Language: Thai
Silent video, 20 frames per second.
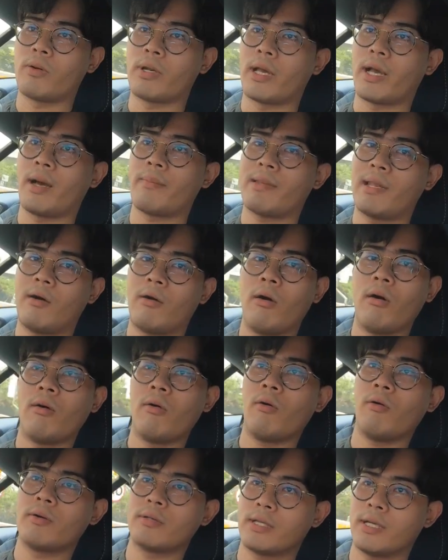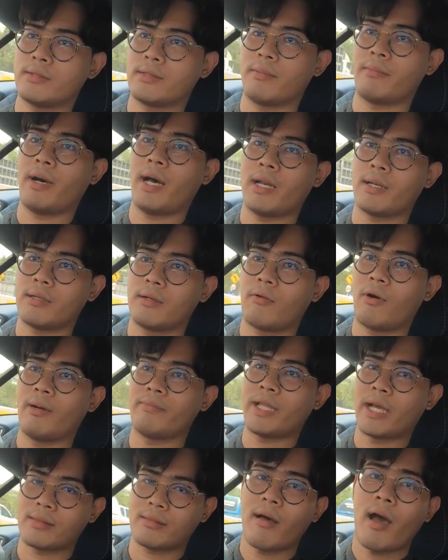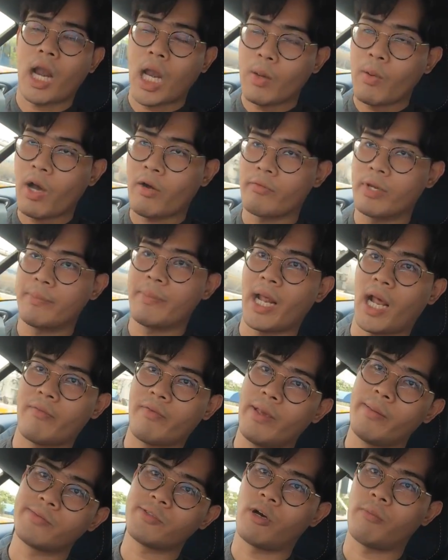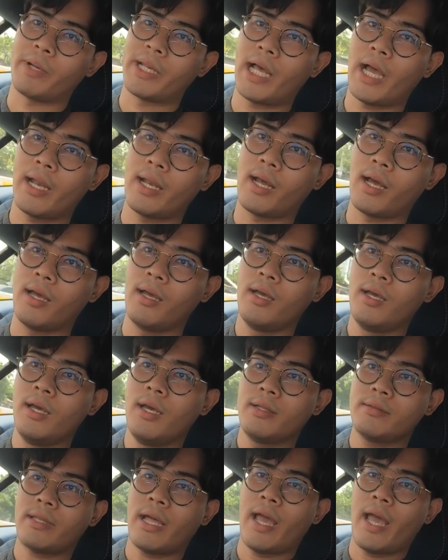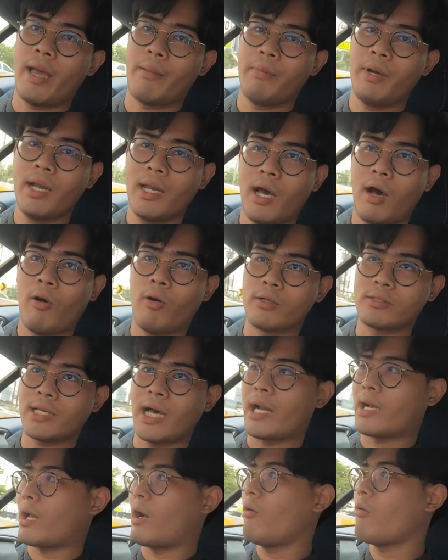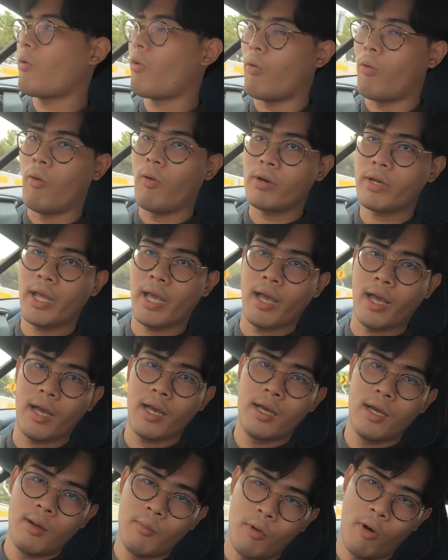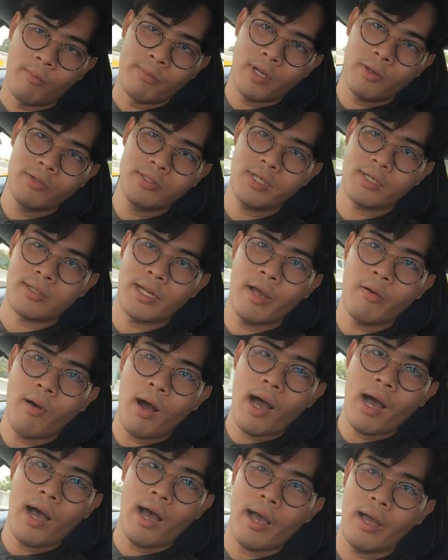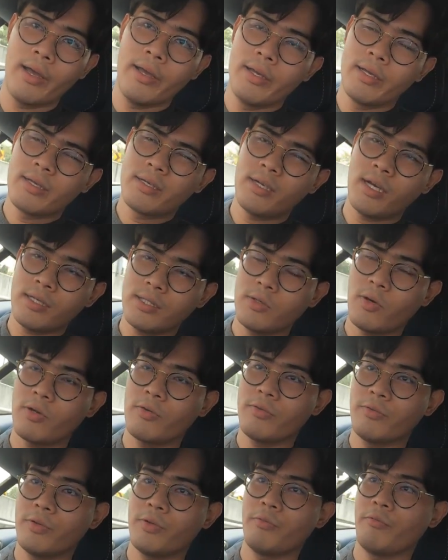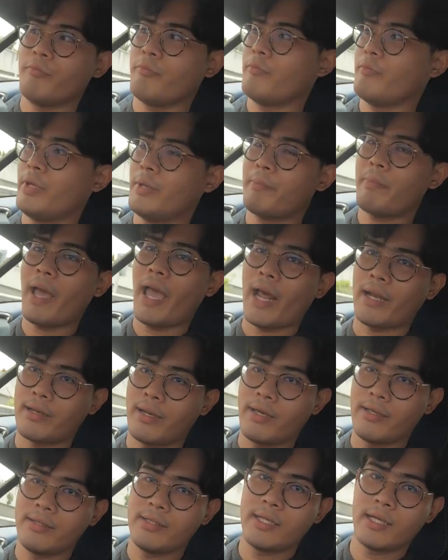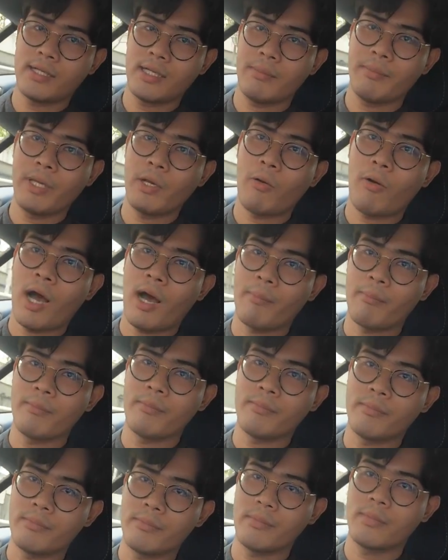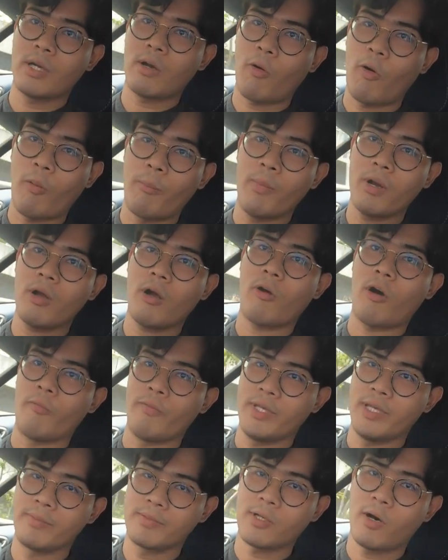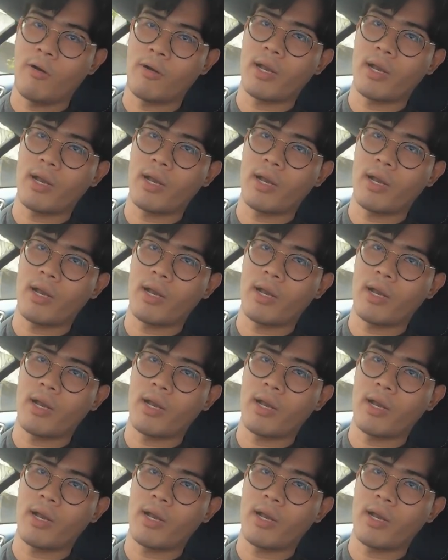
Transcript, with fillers: งเนี่ยครับเราก็คงจะสัมผัสความแตกต่างระหว่าง V8 กับ V12 ไม่ได้นะแต่เมื่อเราสาดเข้าโค้งเนี่ยผมจะรู้สึกได้ว่าเครื่องยนต์ V8 เนี่ยยังมีความคมมากกว่าของ V12